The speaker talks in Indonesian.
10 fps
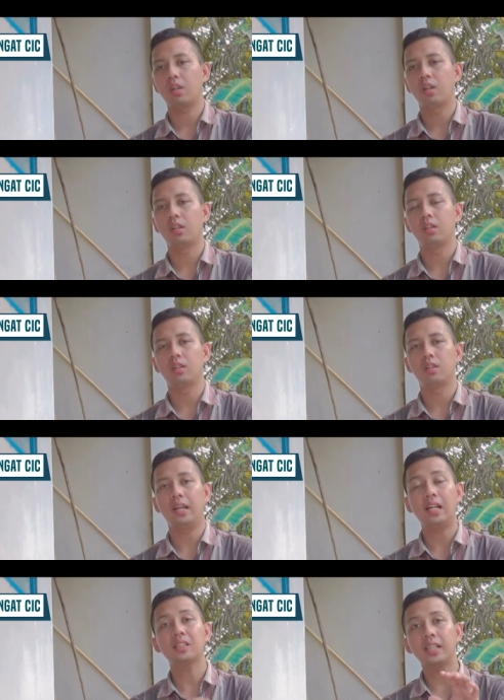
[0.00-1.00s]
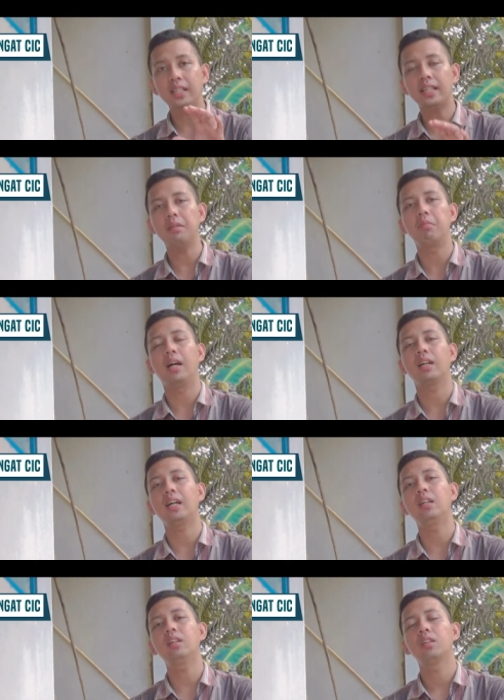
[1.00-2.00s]
uh, Helsinki
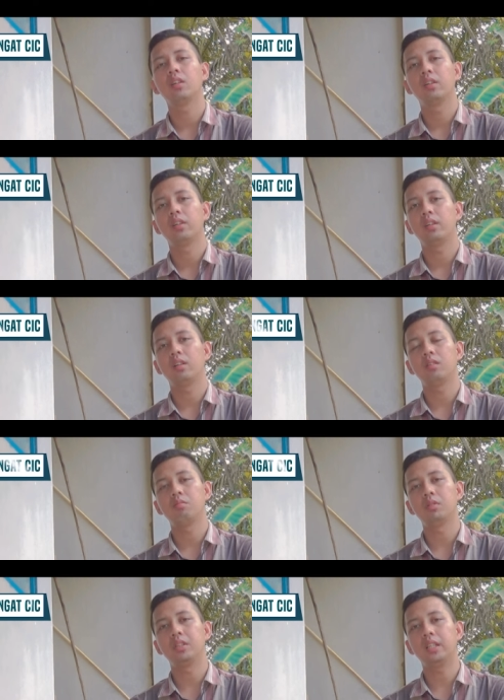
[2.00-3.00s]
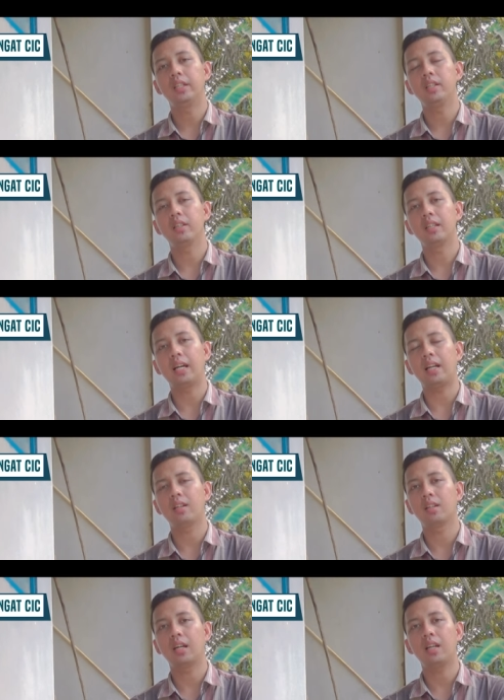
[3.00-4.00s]
bahkan menjadi
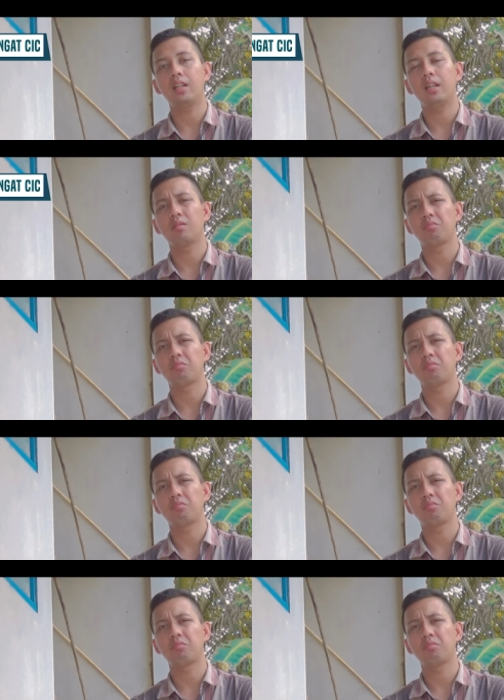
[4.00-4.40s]
negara-negara di